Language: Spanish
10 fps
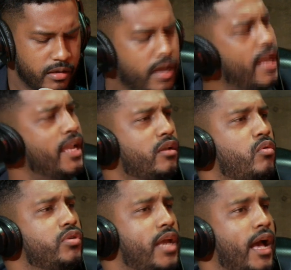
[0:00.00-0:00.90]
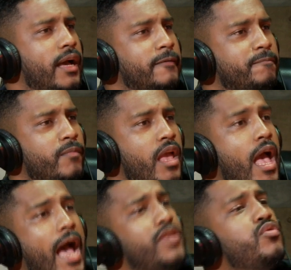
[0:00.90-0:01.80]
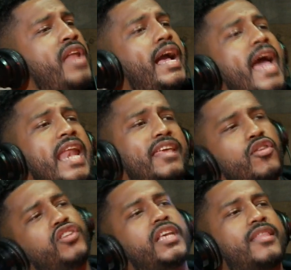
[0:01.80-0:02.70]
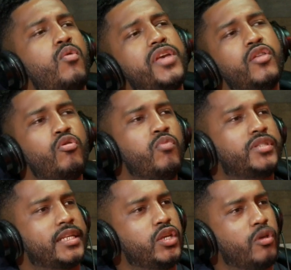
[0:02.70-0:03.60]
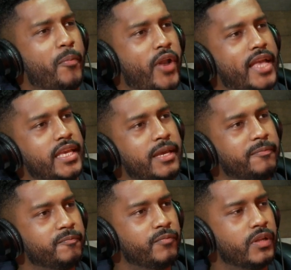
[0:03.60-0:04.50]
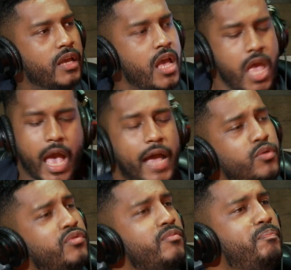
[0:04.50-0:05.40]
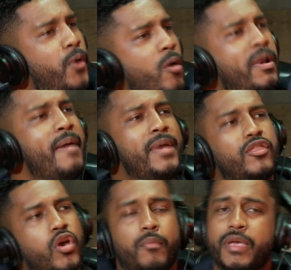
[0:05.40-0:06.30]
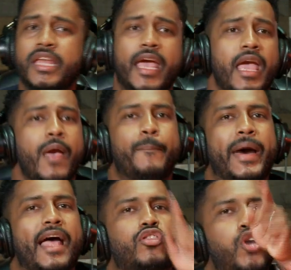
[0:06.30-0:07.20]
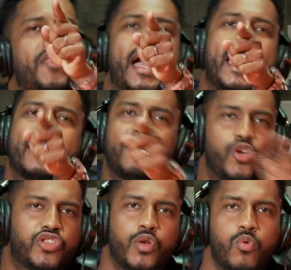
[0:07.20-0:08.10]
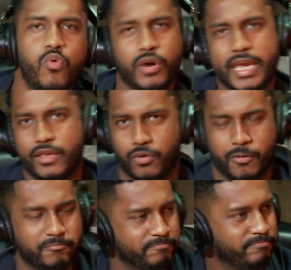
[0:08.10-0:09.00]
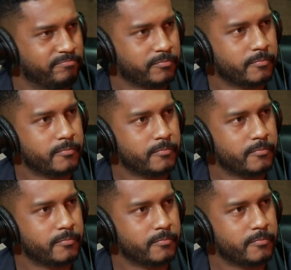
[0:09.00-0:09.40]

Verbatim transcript: Aleluya. Wow. Hay una guerra y Dios está ungiendo un muchachito por ahí Sí. Hay un problema. Y mire, para toda guerra Dios tiene un ungido. Ay,